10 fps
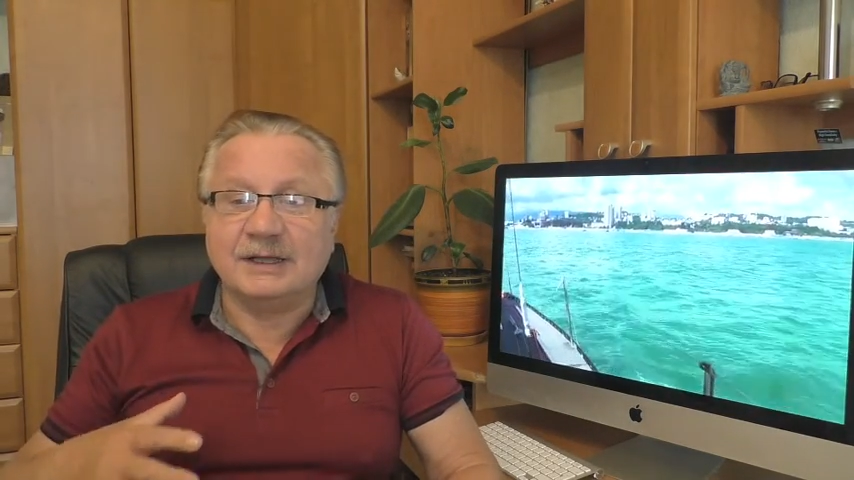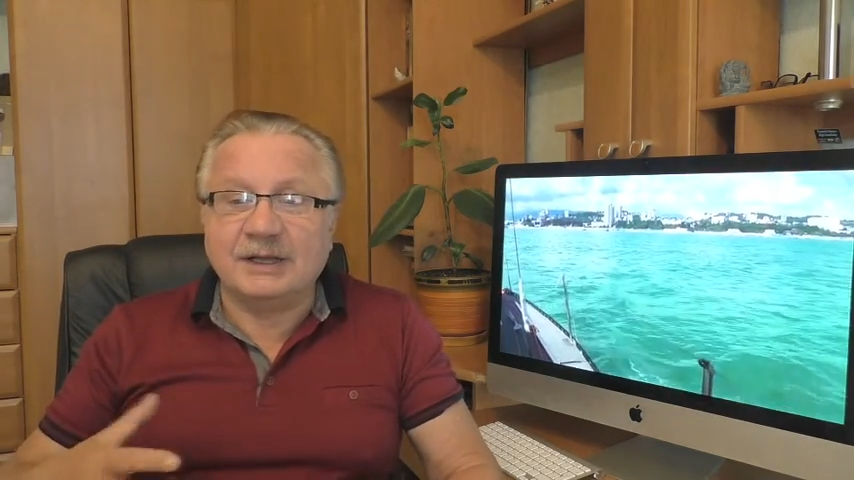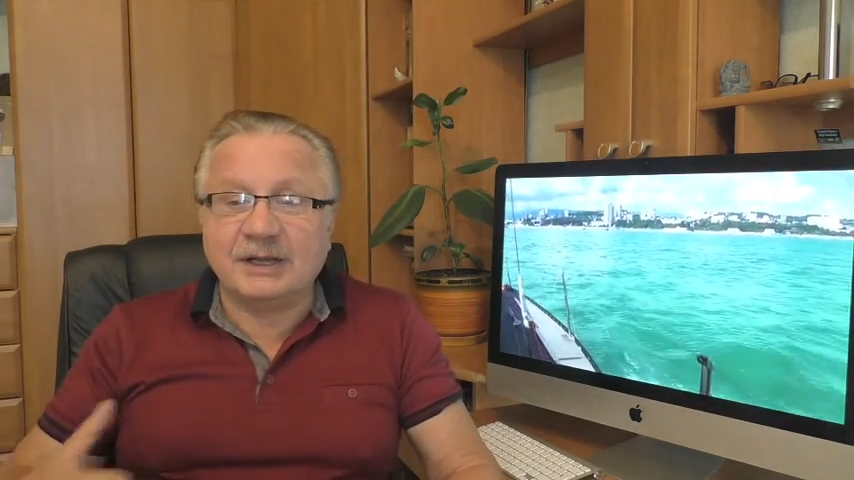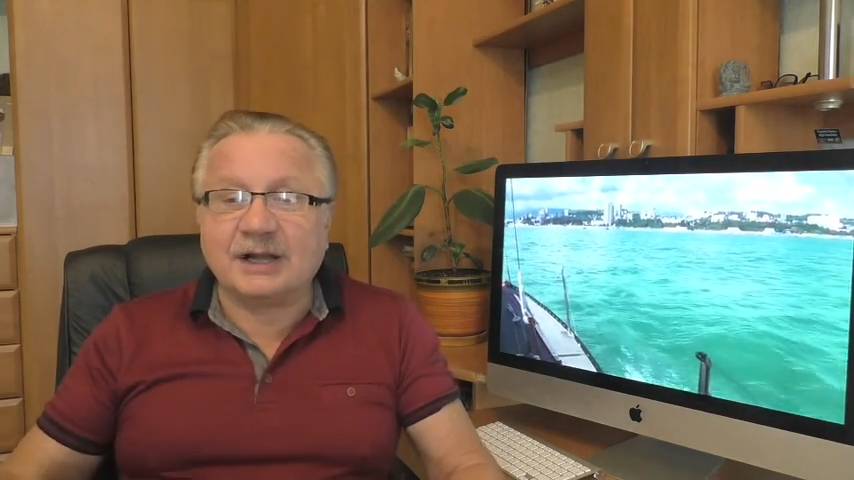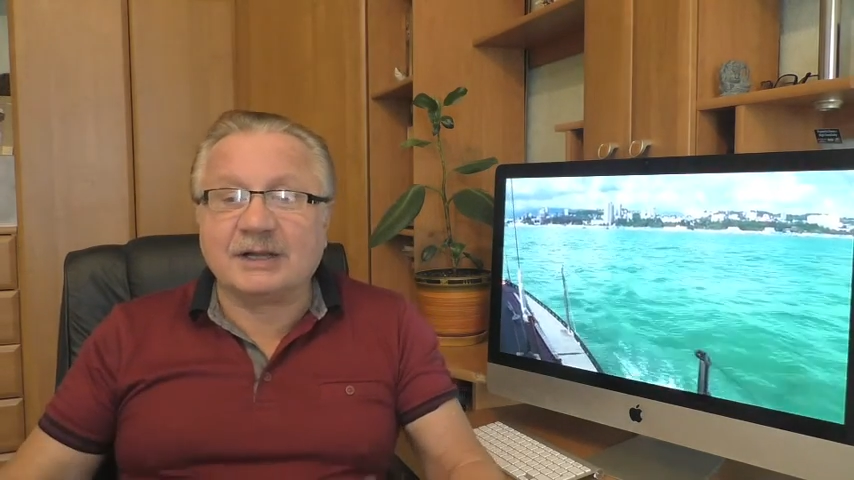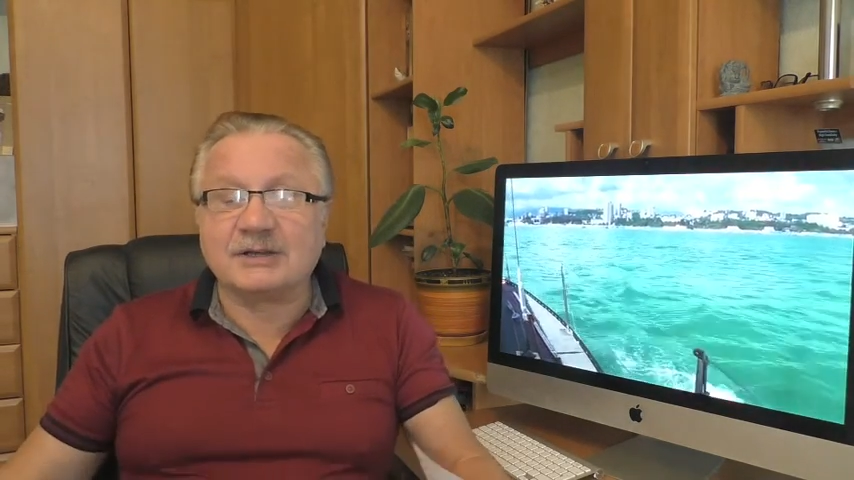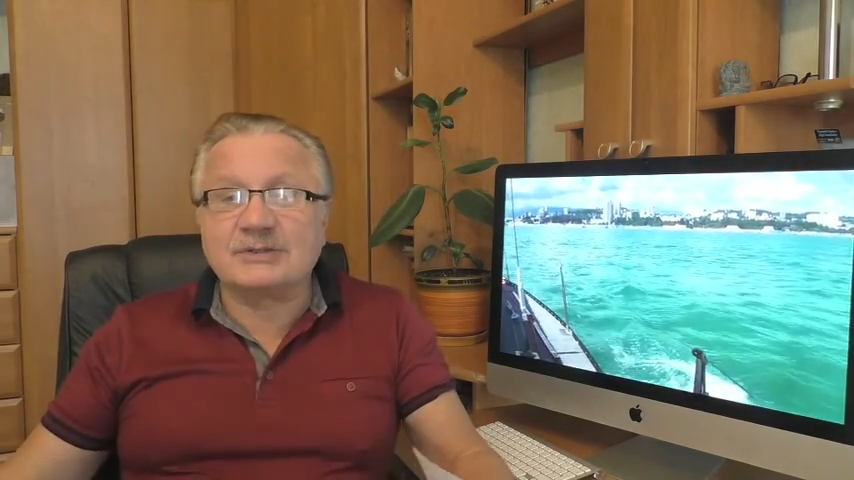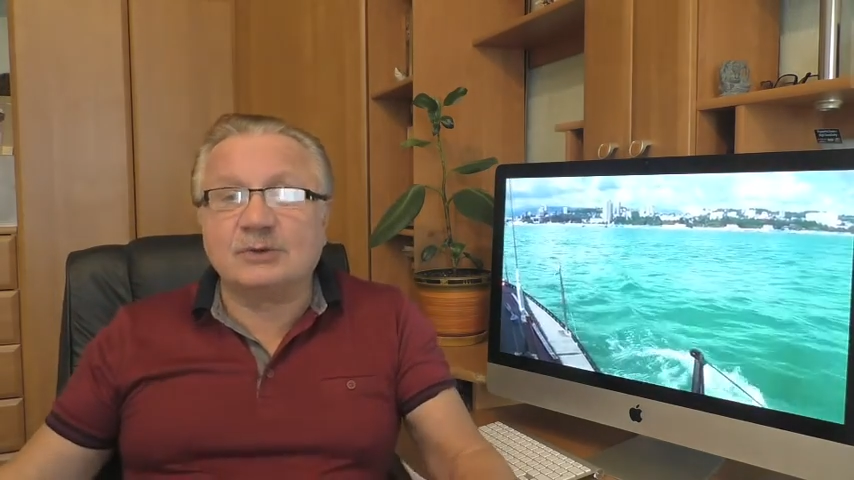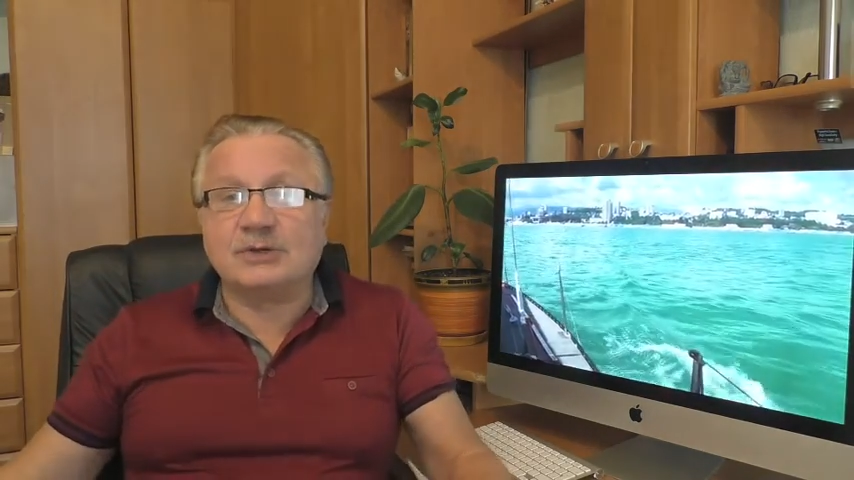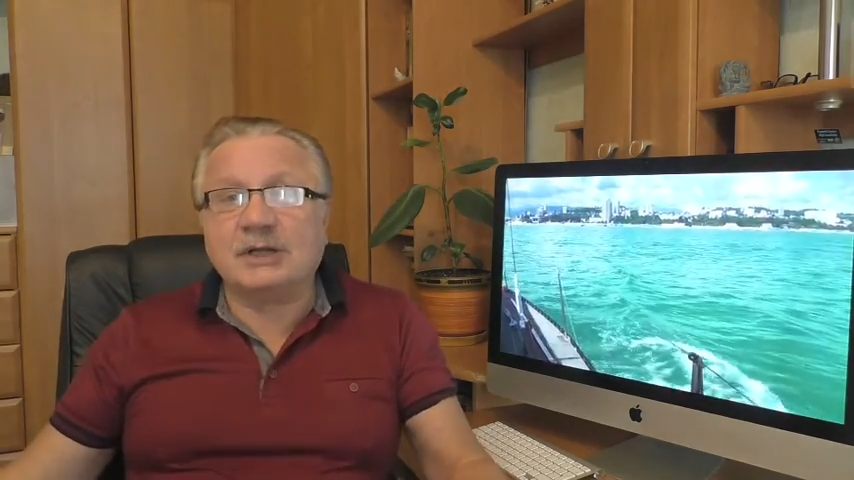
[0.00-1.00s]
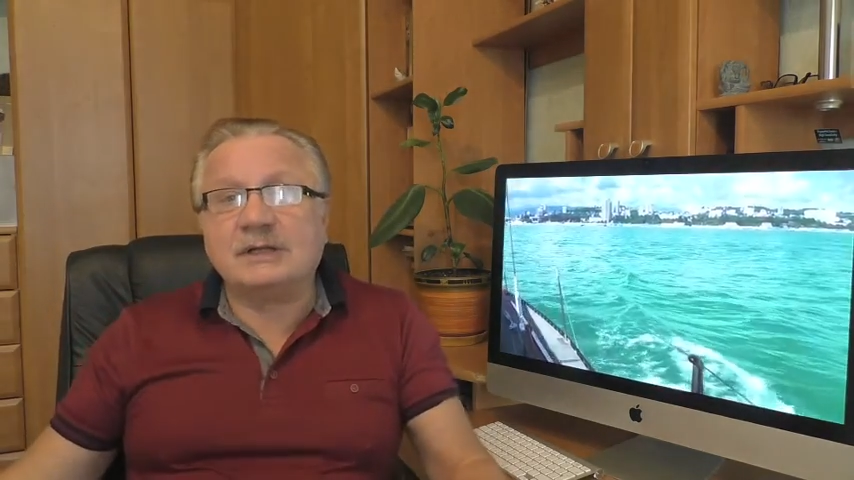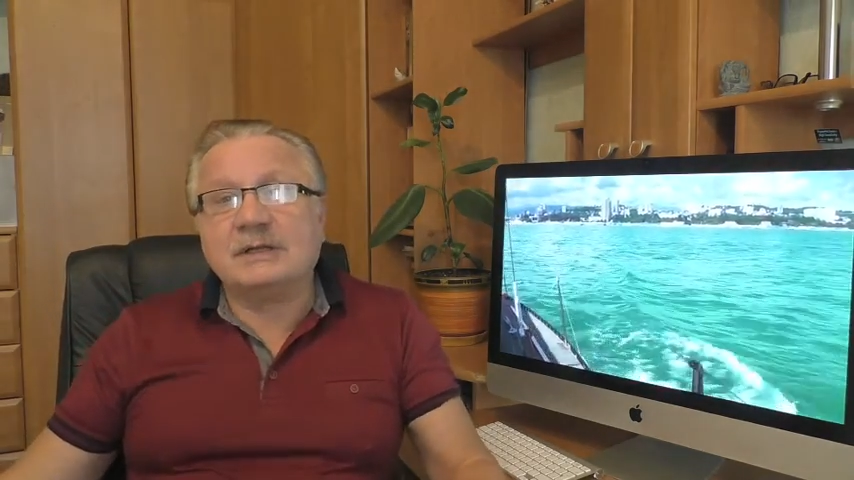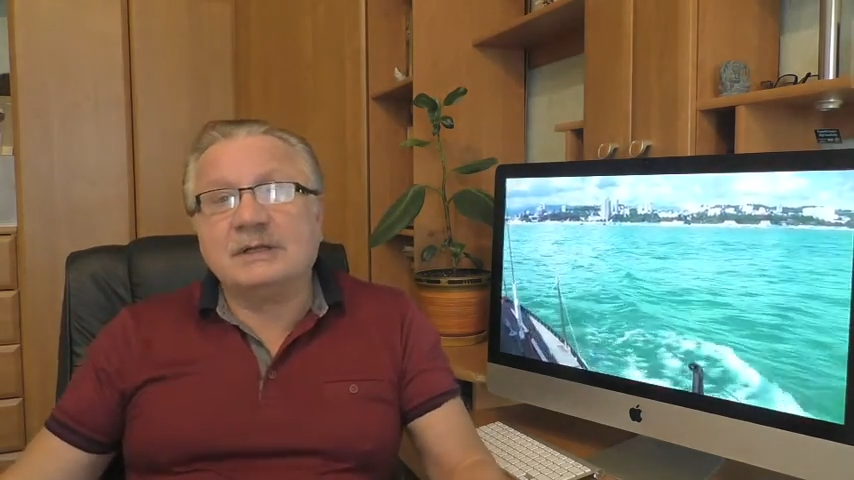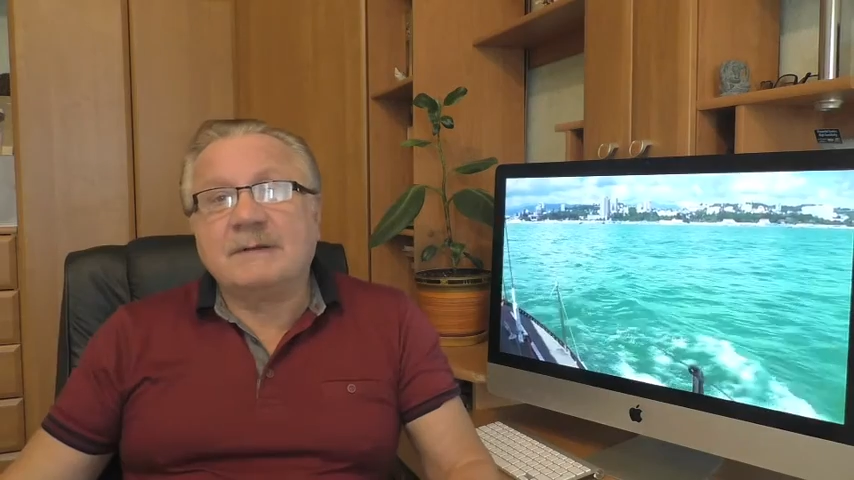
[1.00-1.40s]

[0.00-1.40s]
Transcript: И как результат